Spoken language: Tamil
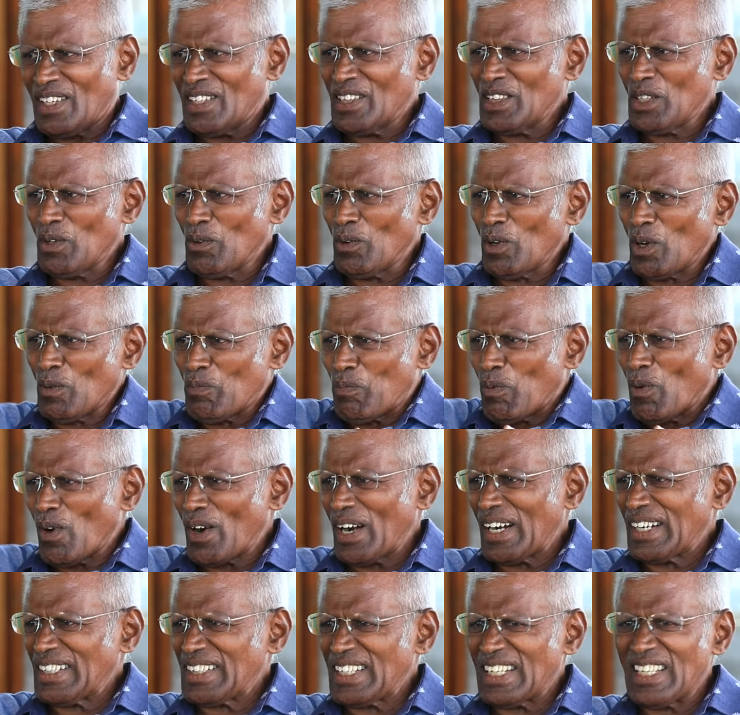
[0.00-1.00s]
எந்த ஒரு
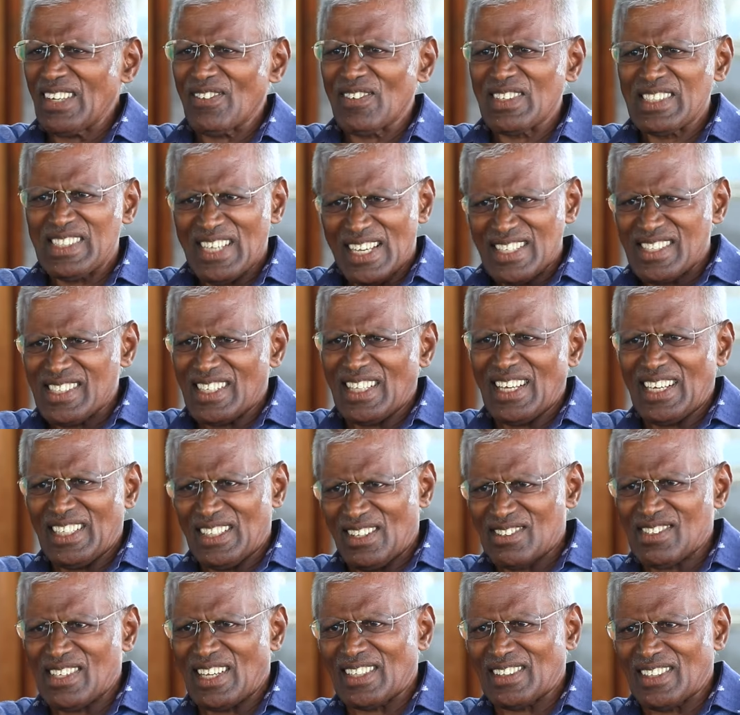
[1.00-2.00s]
போராட்டத்திலையும் இவன் ஜெயிச்சதா
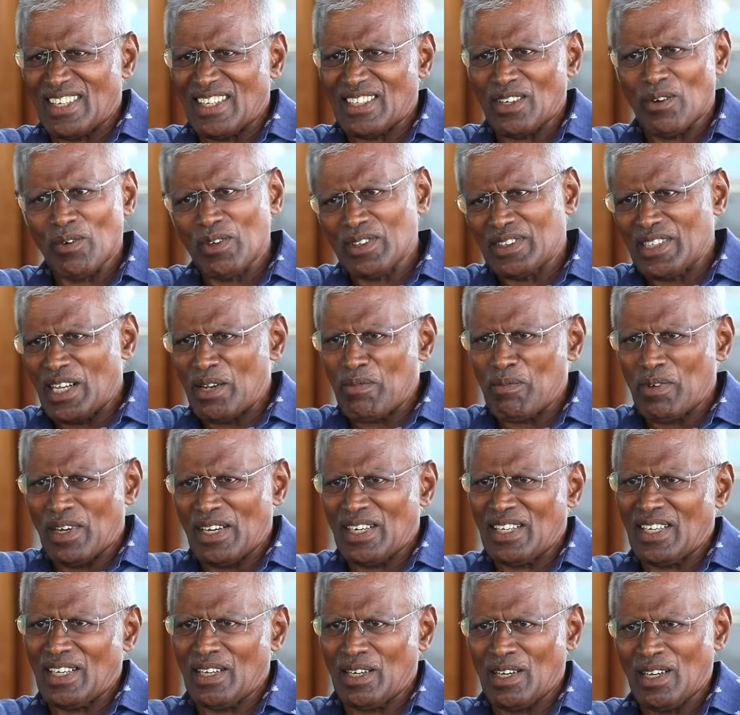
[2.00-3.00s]
ஏதாவது சரித்திரம் இருக்கு அவங்களுக்கு
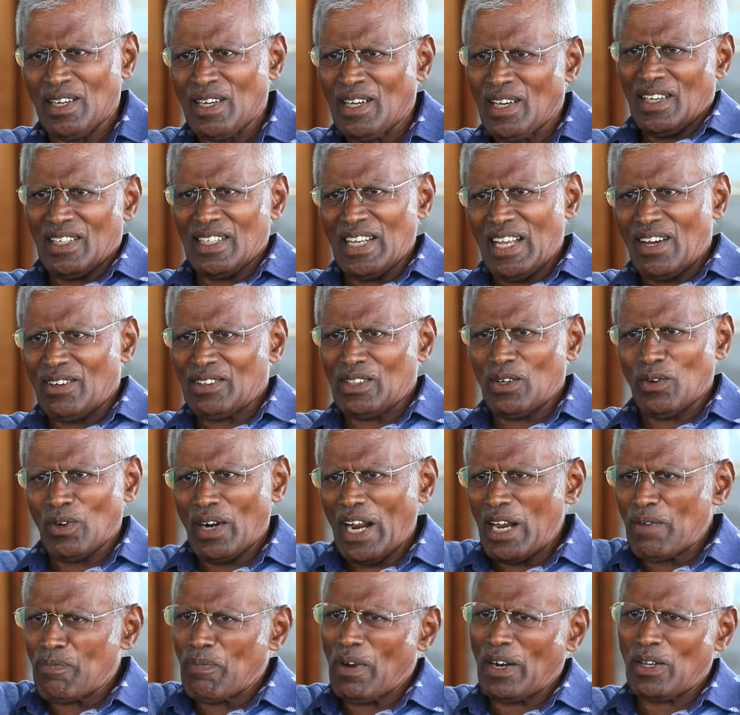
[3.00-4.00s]
தெரியுமா நீங்கள் எதில்
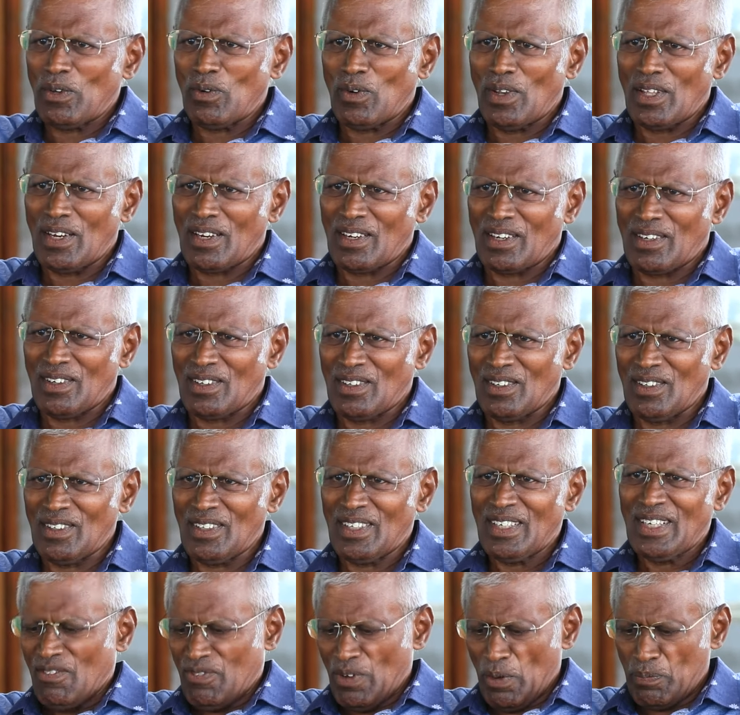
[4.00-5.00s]
அதாவது லைட் பானி ஒன்று
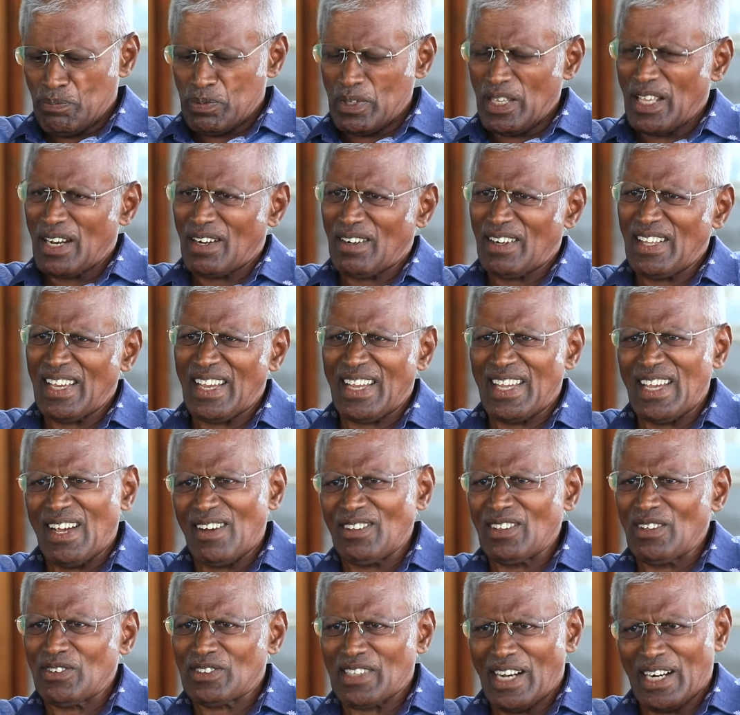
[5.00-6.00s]
இருக்கட்டும் பெப்சி இருக்கட்டும்
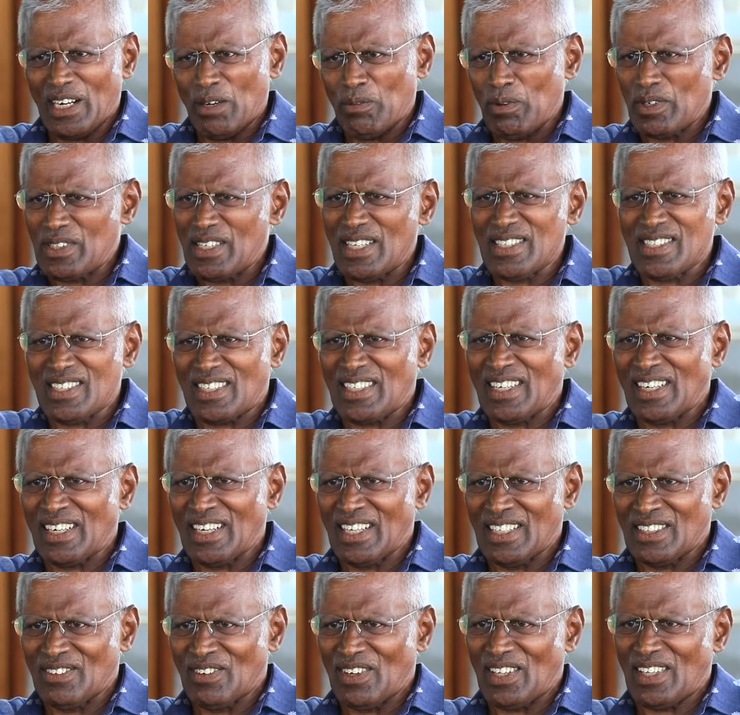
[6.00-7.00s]
எங்கேயாவது சண்டை போட்டு
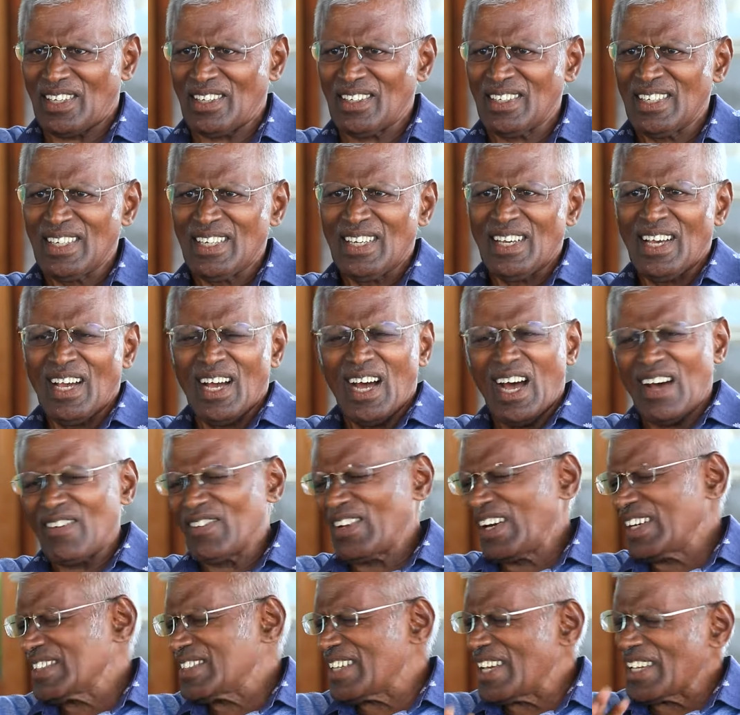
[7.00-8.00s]
ஜெயிச்சிருக்காங்களா இது வரைக்கும்
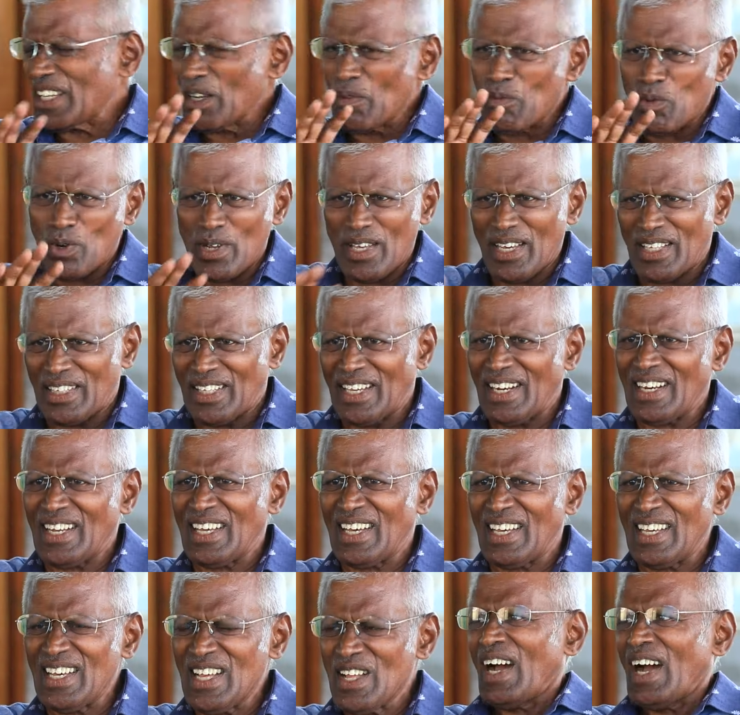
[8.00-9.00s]
அவங்களாம் ஜெயிக்க முடியாது
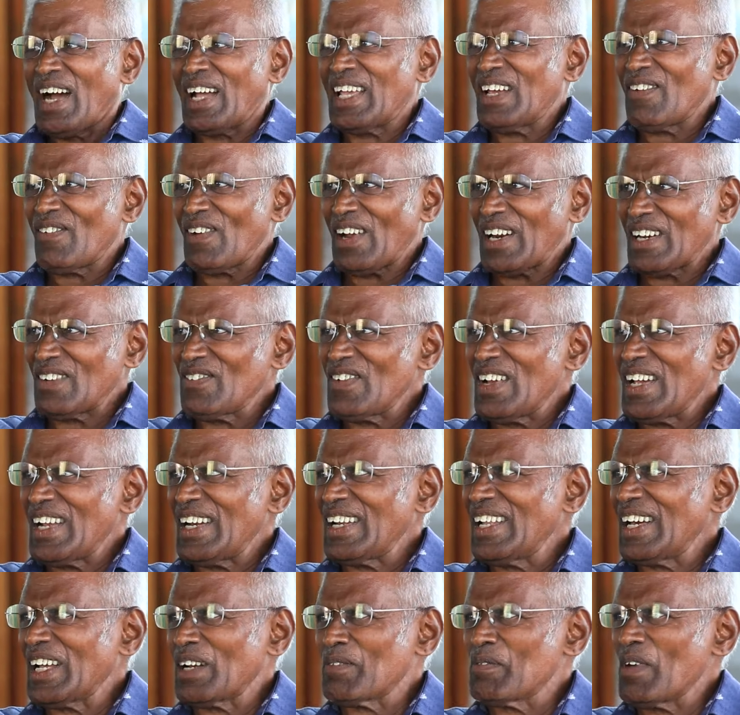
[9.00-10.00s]
ஏன்னா அங்கே வர்றவன்
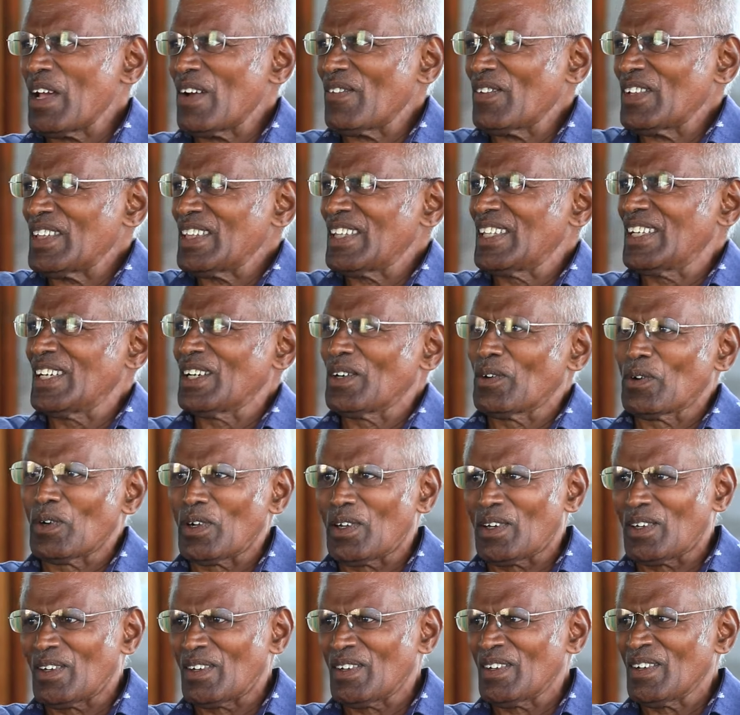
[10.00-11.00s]
எல்லாருமே வந்து
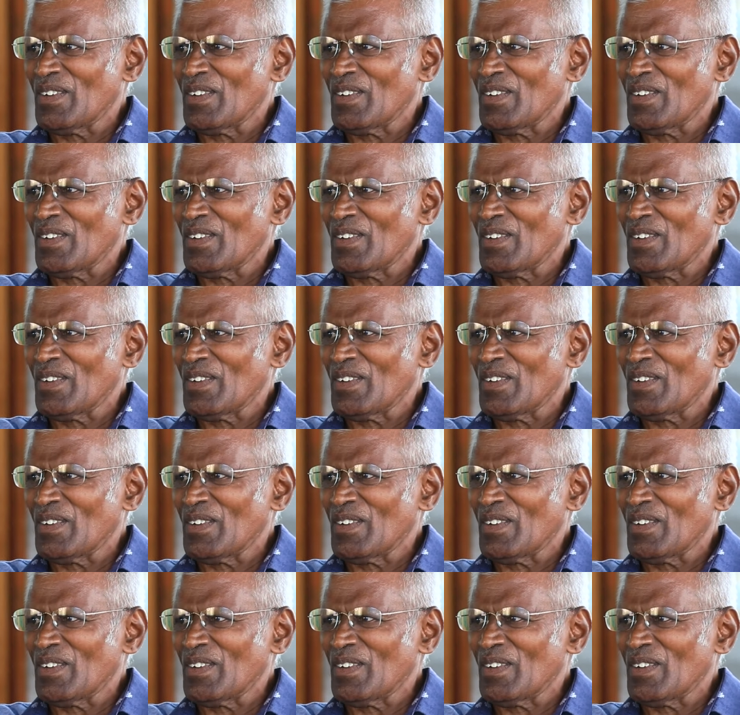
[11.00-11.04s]
ஒரு